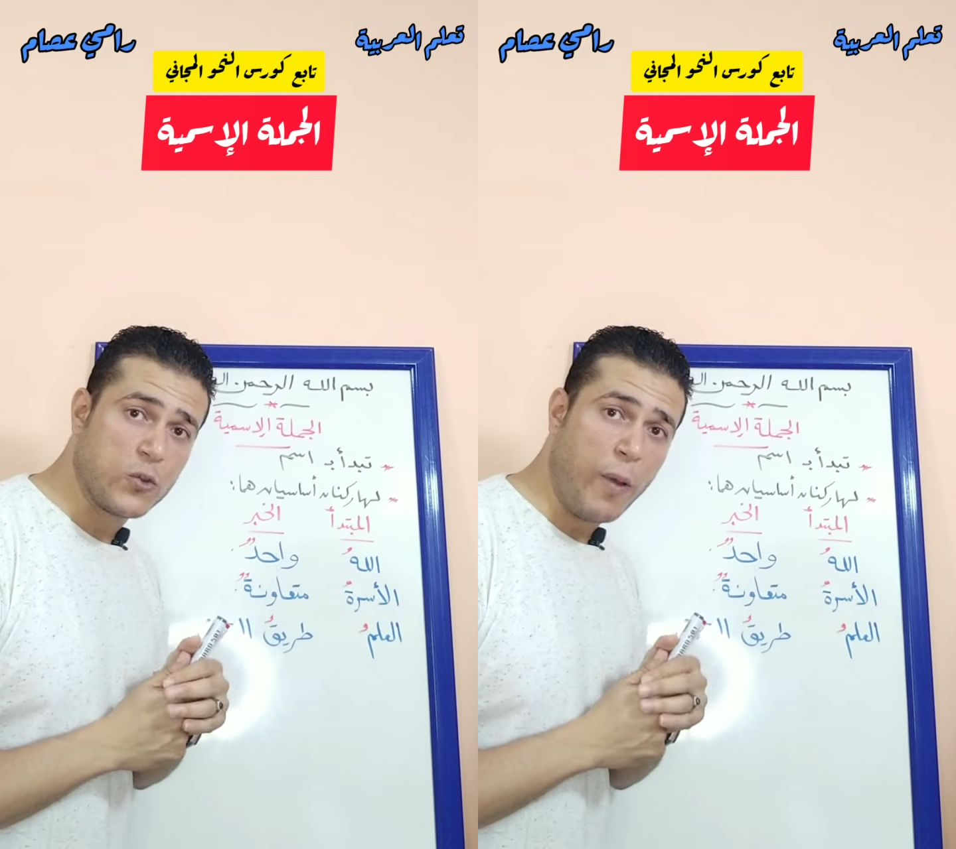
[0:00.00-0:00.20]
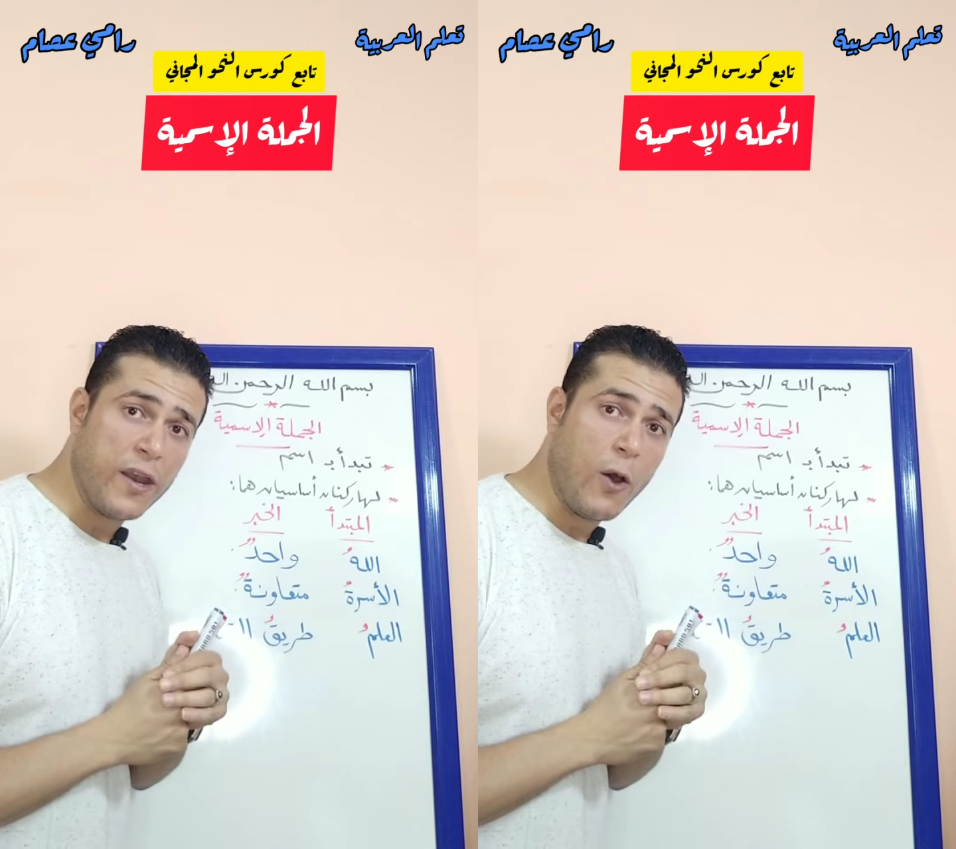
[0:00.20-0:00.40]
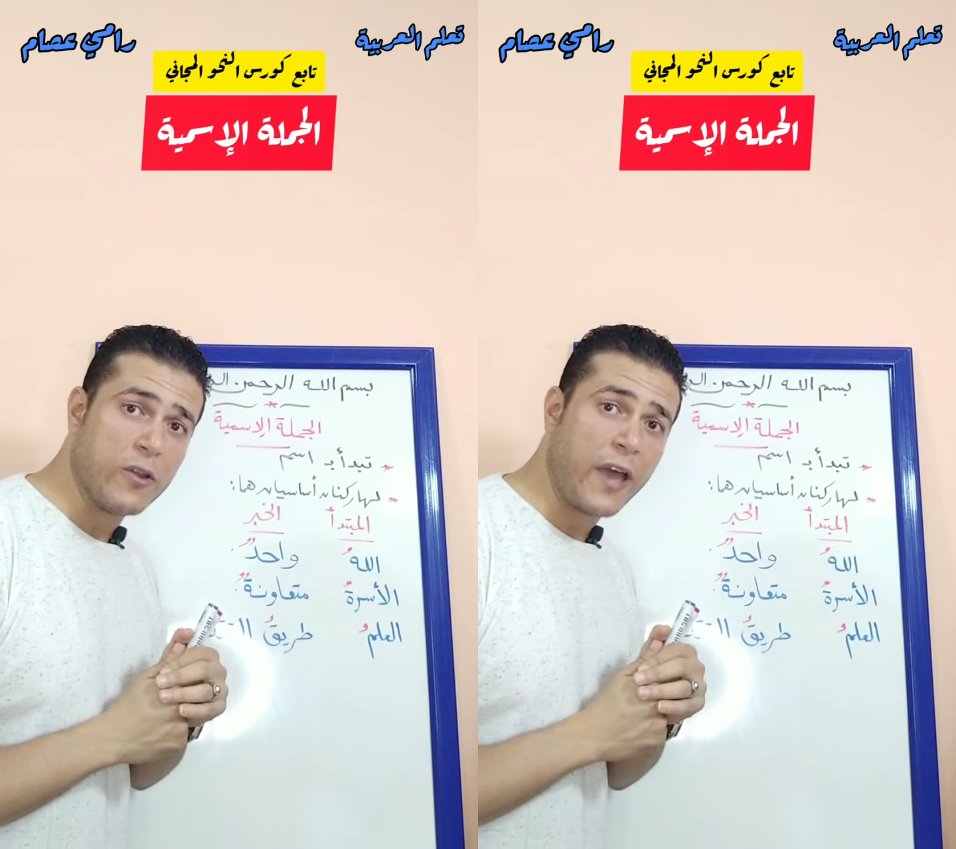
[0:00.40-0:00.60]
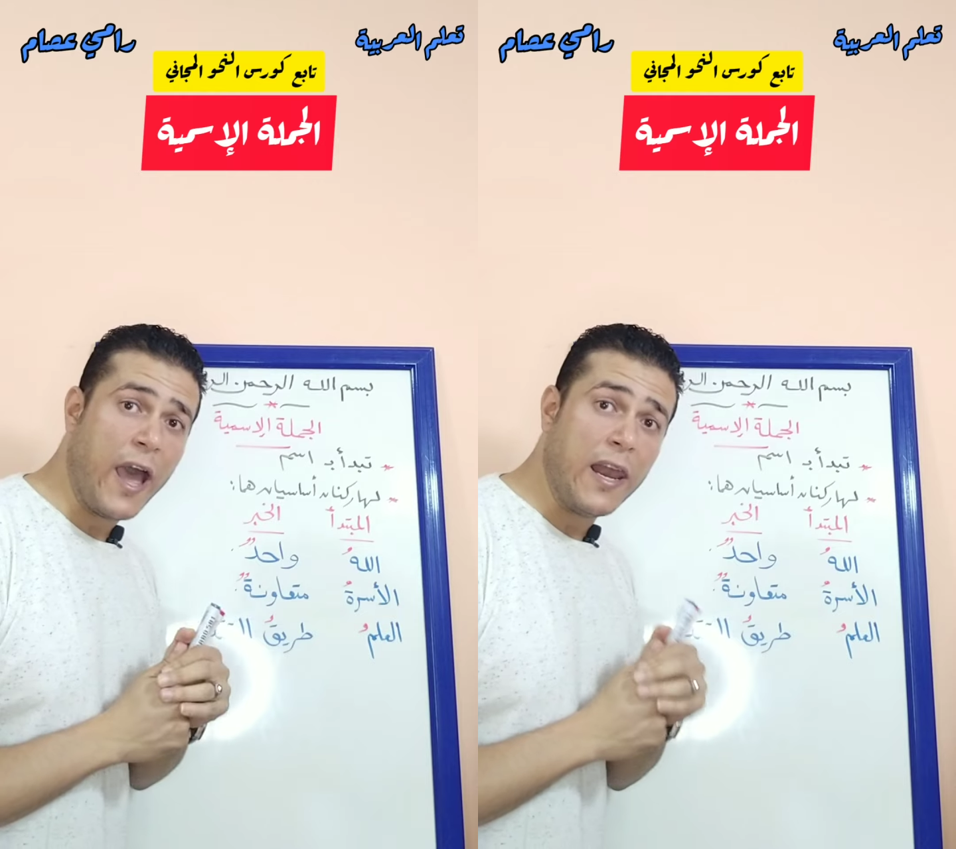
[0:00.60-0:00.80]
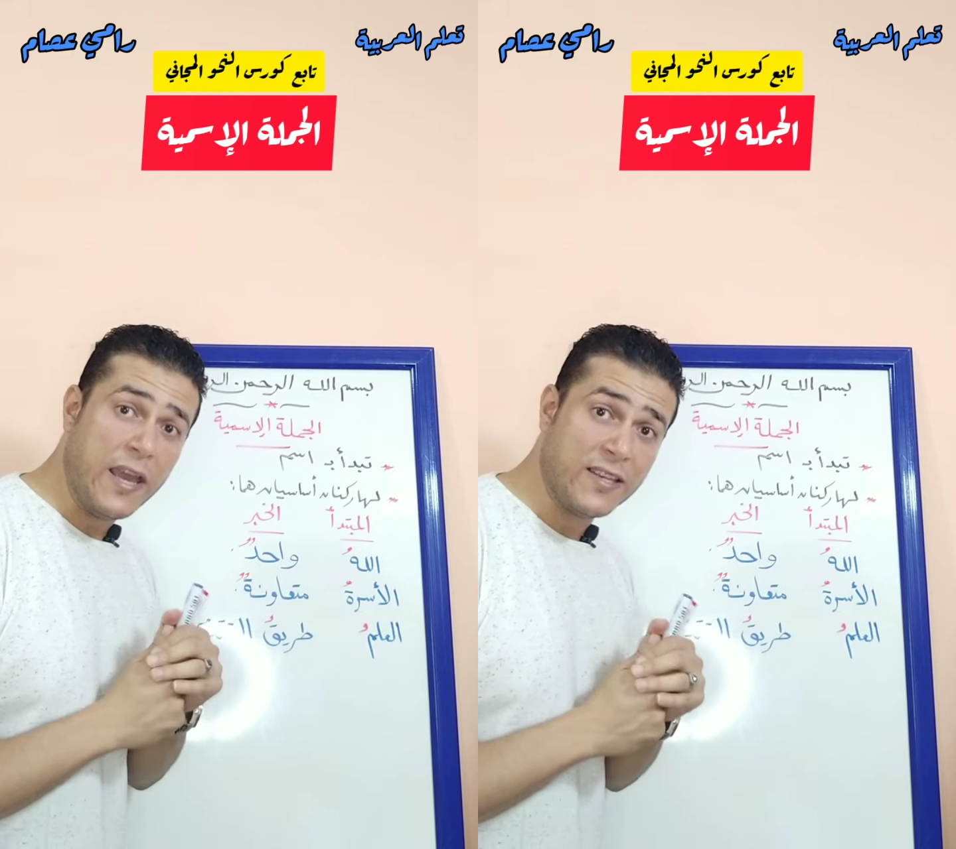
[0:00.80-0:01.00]
سبحانه
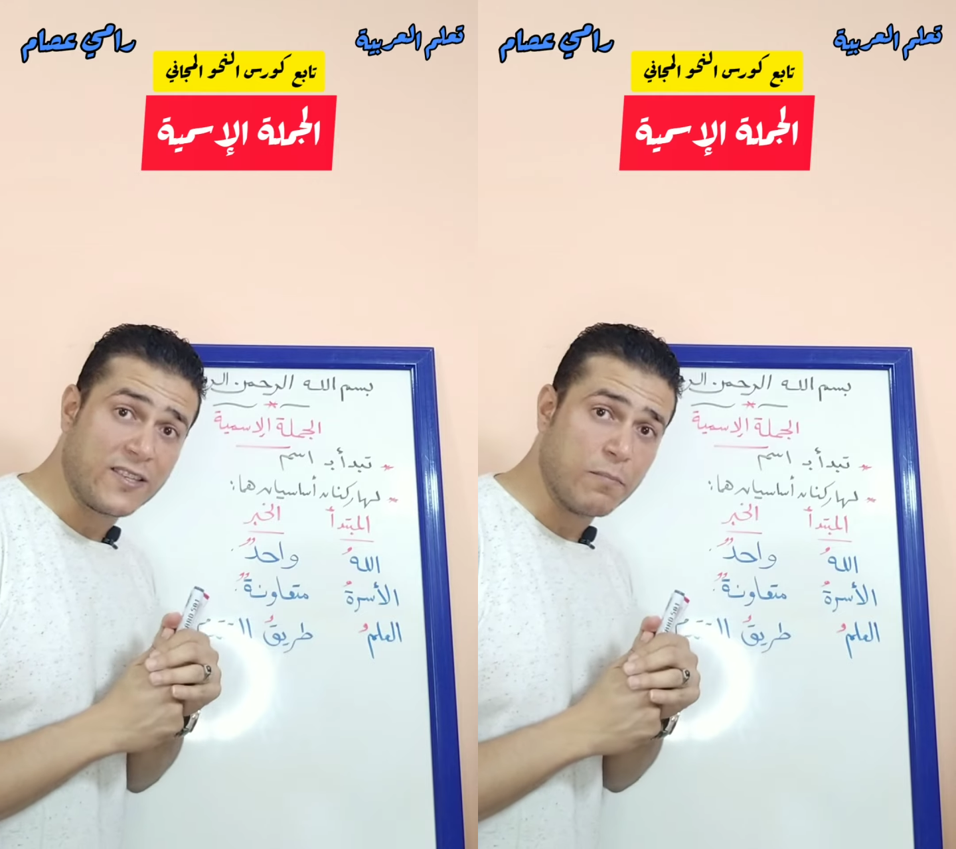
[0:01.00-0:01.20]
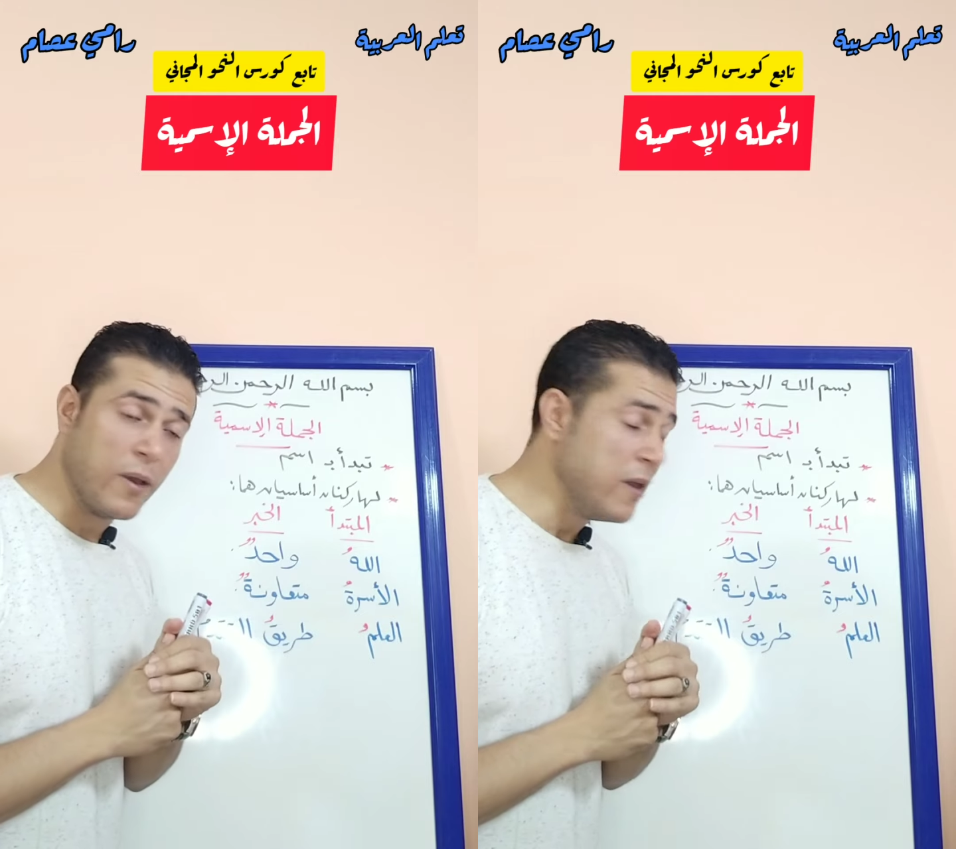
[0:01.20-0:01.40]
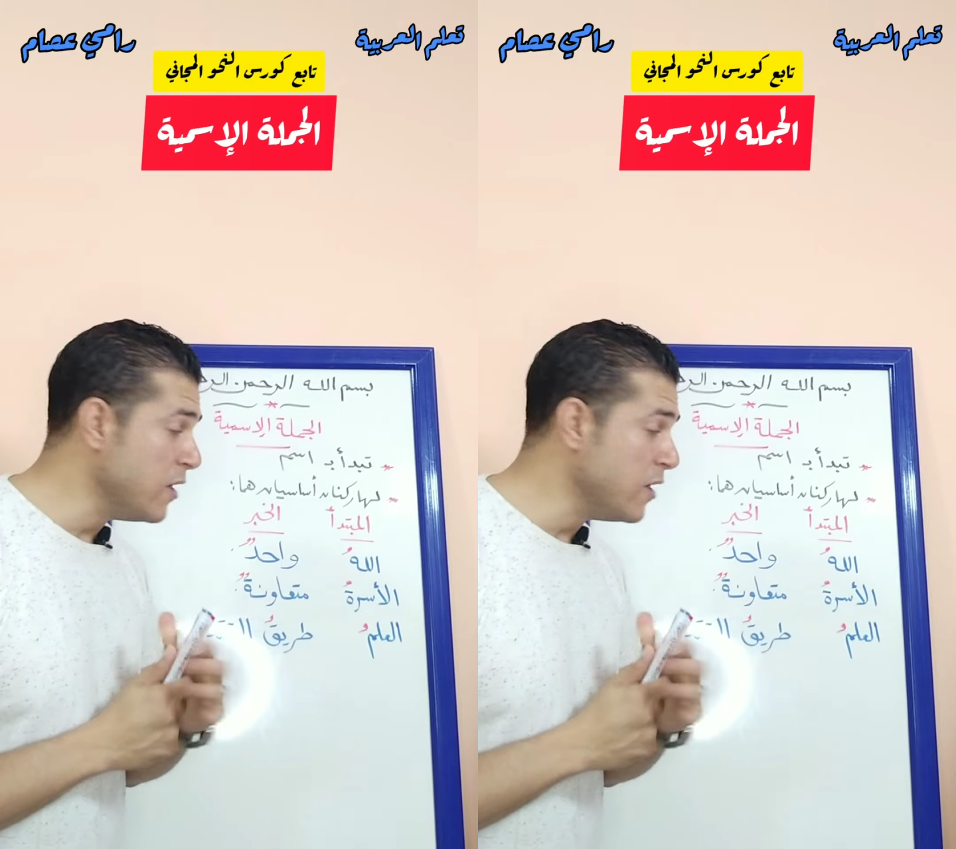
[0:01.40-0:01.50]
وتعالى اسم